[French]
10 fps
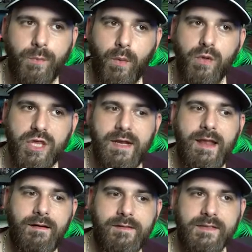
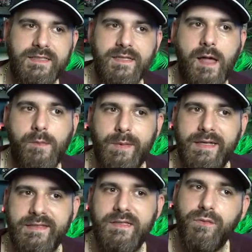projet-là, hein, qui n'a
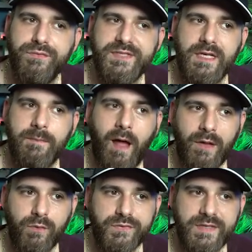pas été officiellement
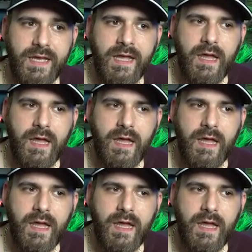annoncé.